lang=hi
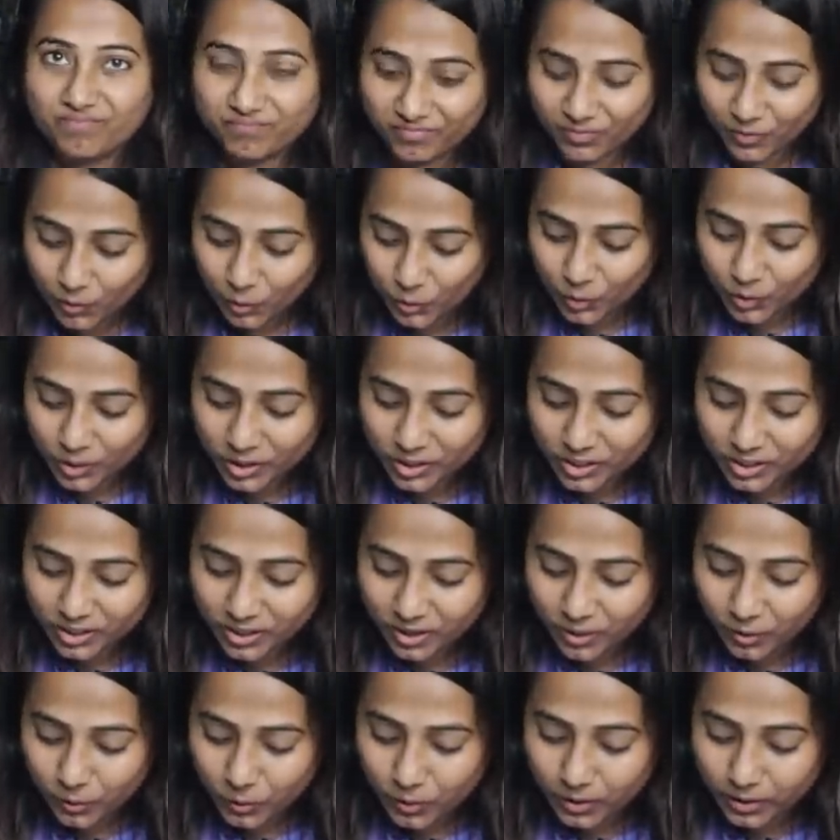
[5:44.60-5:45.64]
कोशिश किया
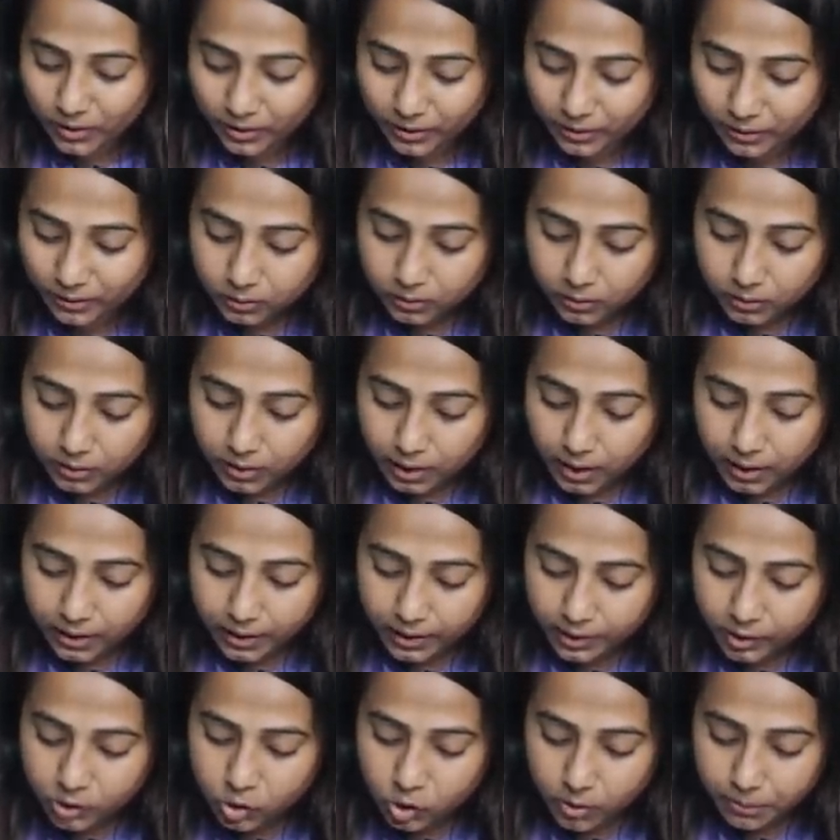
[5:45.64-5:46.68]
हुआ नहीं
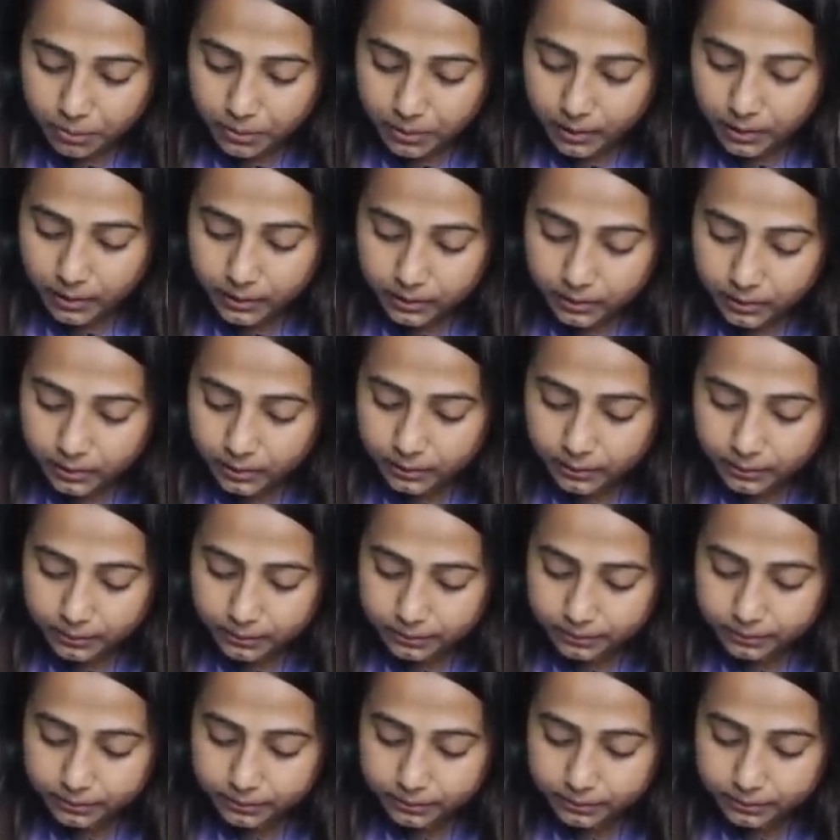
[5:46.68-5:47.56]
गार्लिक चॉप कर लेते हैं